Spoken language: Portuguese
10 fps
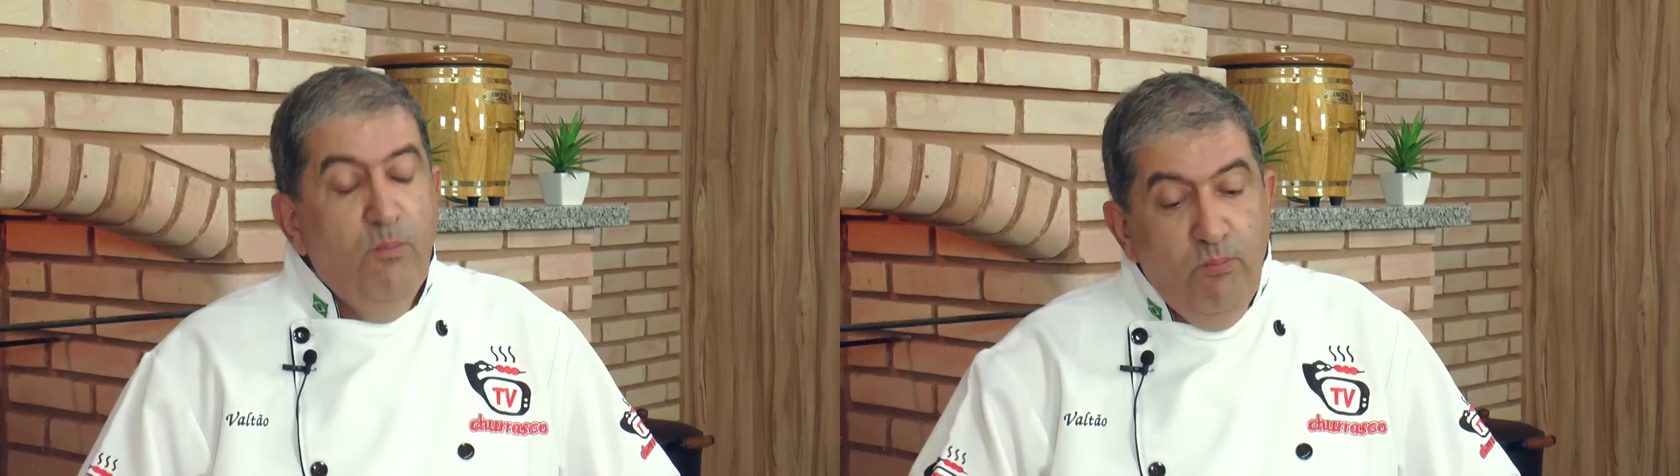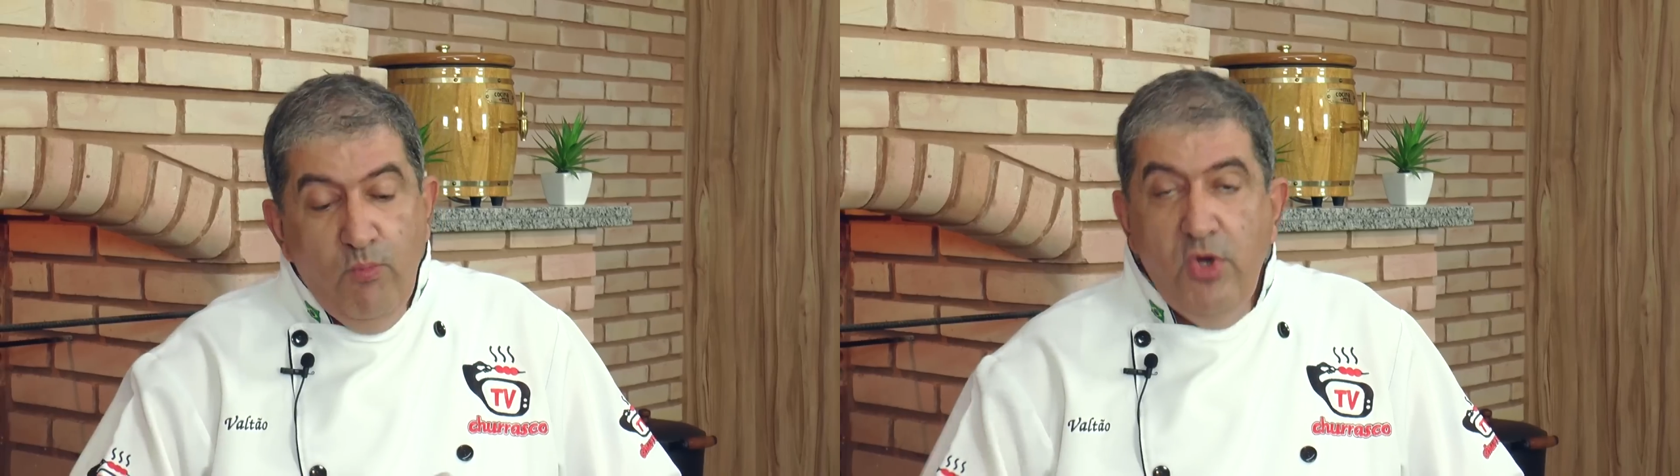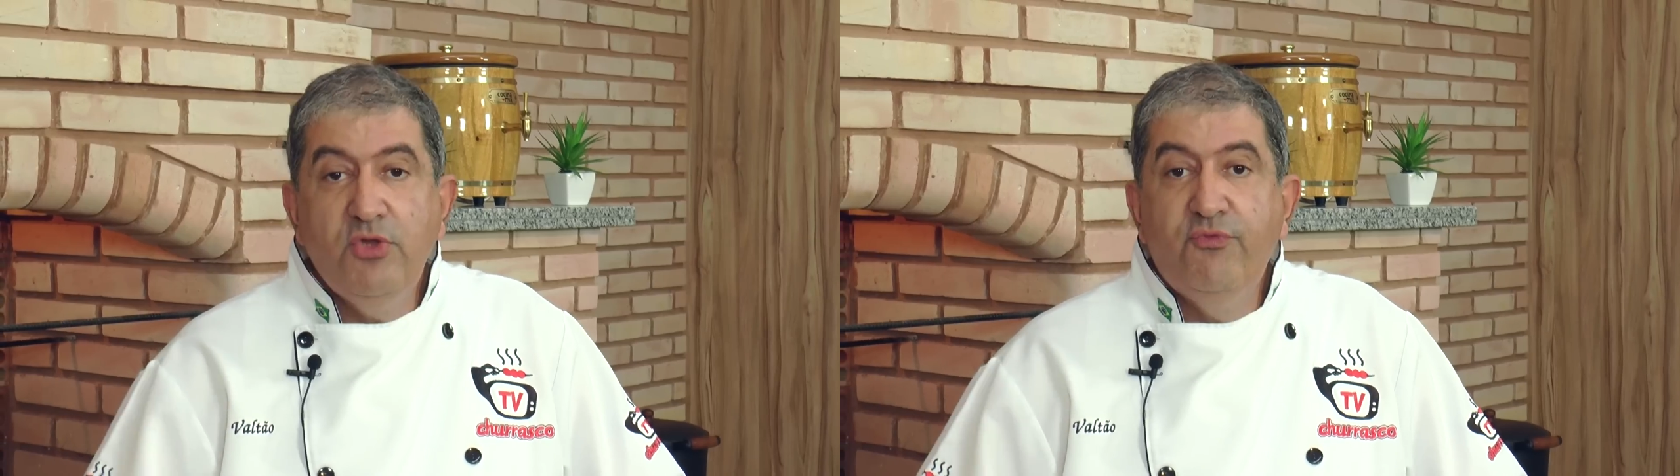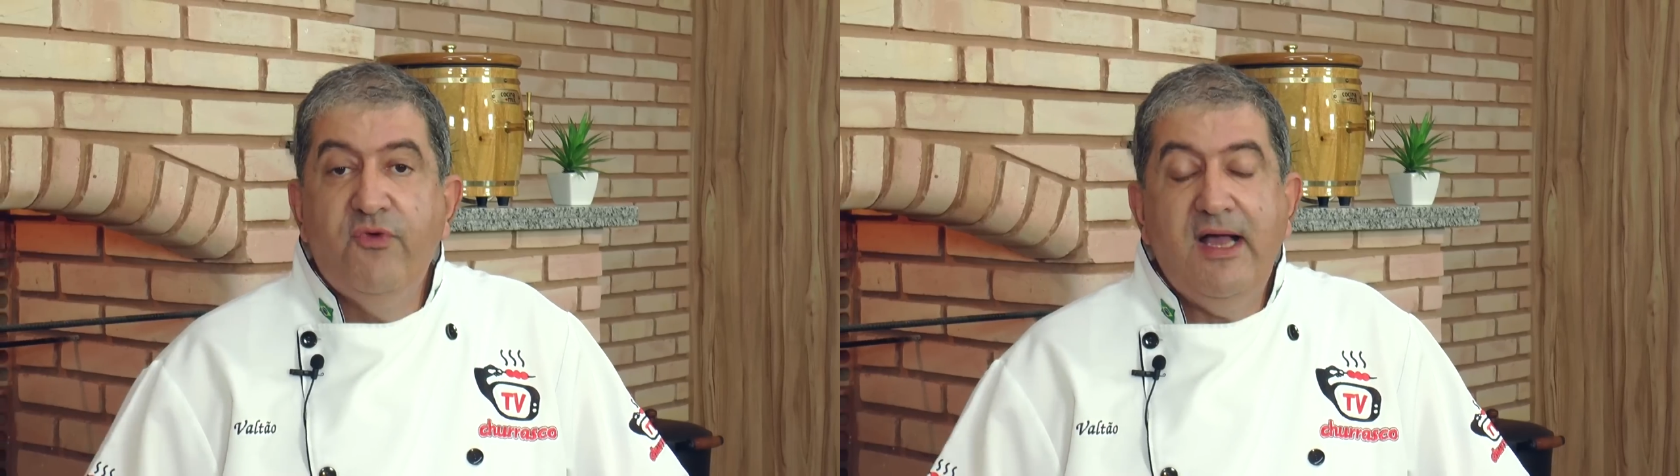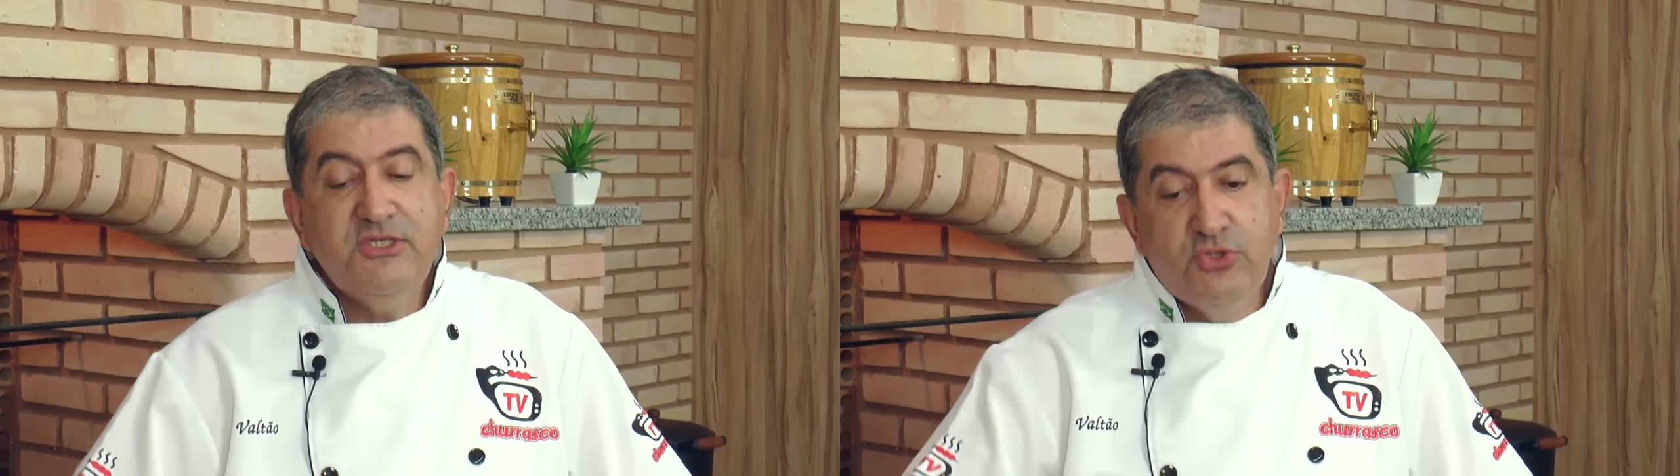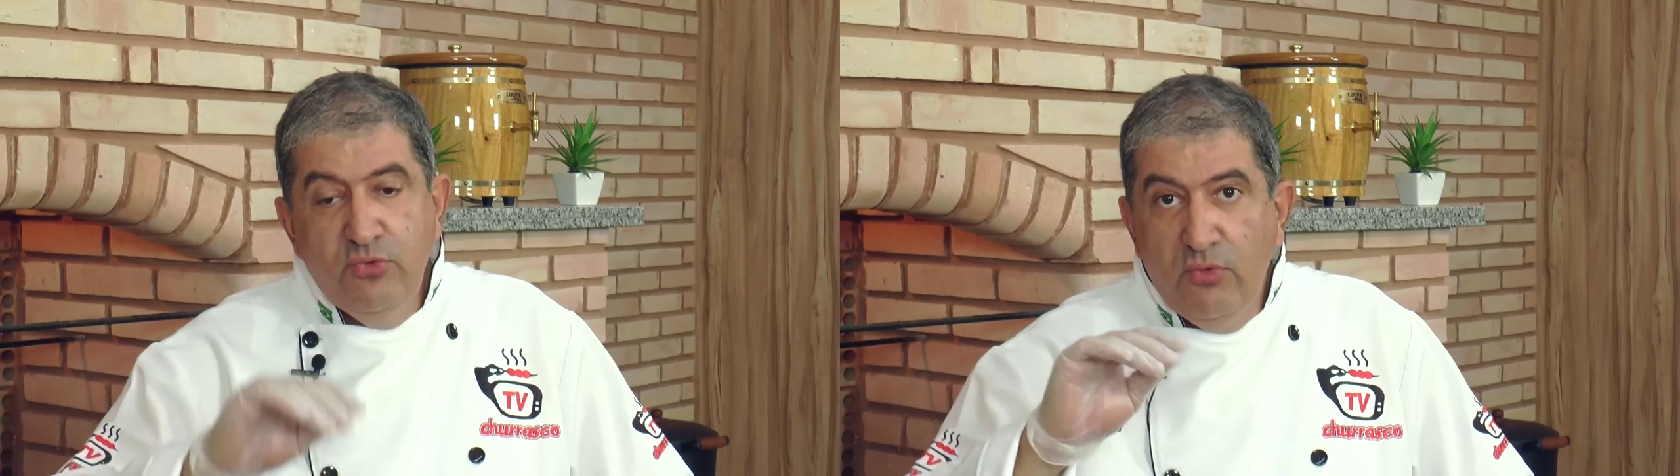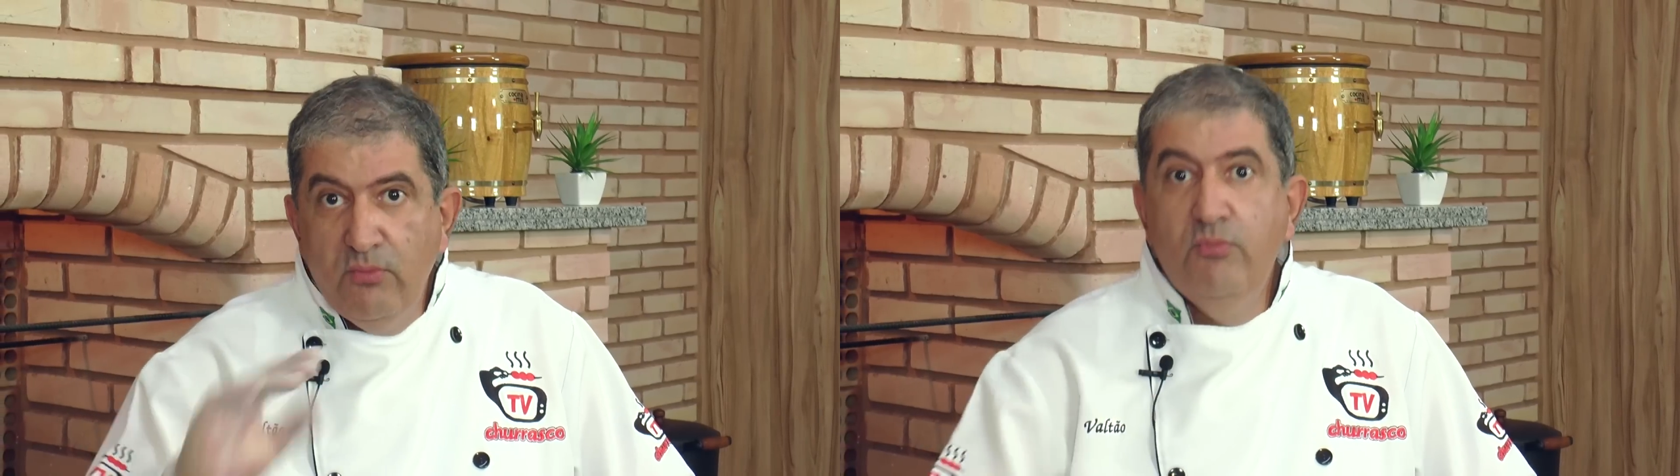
Muito fácil,